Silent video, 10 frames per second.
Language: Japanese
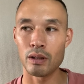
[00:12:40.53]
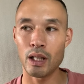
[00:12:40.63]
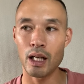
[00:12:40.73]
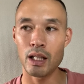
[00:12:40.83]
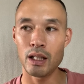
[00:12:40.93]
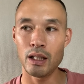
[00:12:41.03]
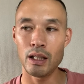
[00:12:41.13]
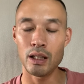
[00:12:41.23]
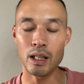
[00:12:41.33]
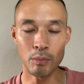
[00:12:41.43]
誰
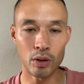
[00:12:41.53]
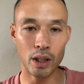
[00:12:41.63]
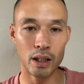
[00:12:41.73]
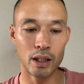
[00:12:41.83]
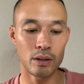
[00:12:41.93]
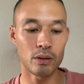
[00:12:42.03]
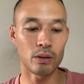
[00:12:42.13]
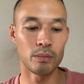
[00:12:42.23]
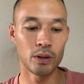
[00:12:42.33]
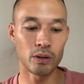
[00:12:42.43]
にでもやってくると
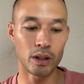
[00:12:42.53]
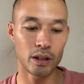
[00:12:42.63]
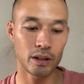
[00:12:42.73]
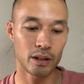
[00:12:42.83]
思うので、